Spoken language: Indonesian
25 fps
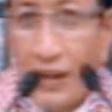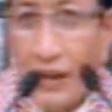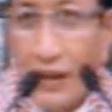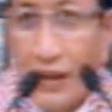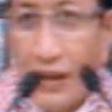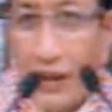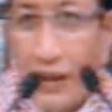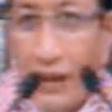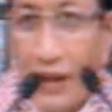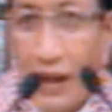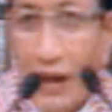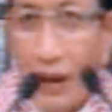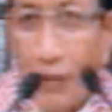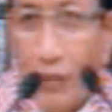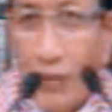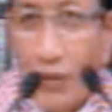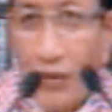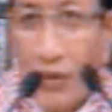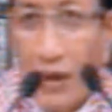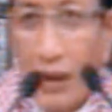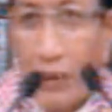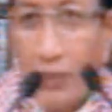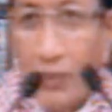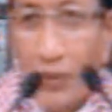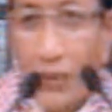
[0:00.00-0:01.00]
Ya, dalam
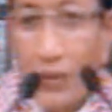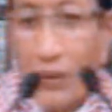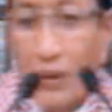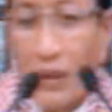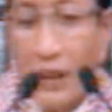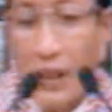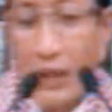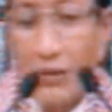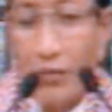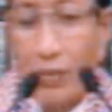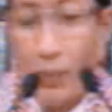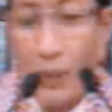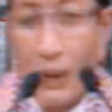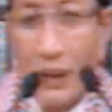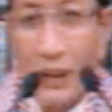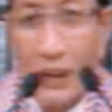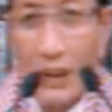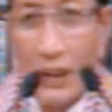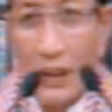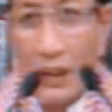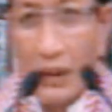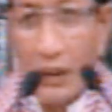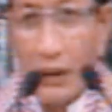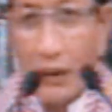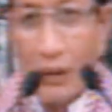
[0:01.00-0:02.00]
Islam itu tidak
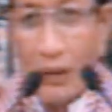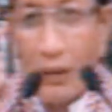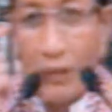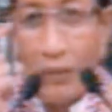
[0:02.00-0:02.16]
seperti